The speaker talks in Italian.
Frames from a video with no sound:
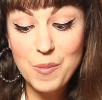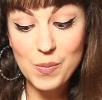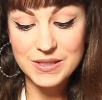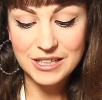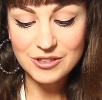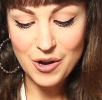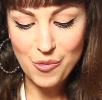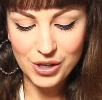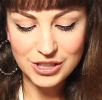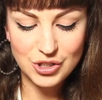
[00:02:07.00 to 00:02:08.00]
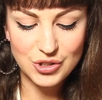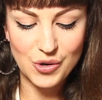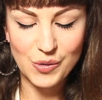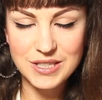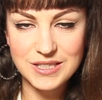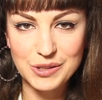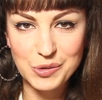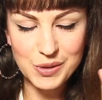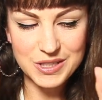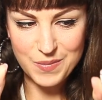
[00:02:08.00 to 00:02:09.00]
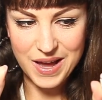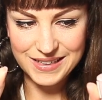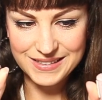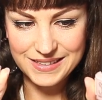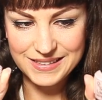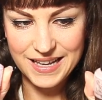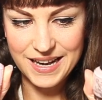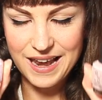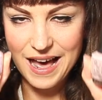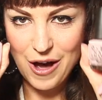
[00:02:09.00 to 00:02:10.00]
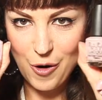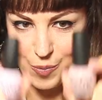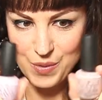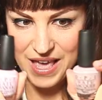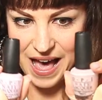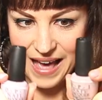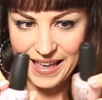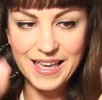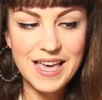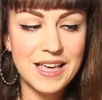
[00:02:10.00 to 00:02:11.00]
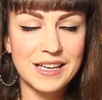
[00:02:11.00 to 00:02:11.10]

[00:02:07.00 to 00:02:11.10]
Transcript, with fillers: poi passando alle unghie ci sono questi due smalti della OPI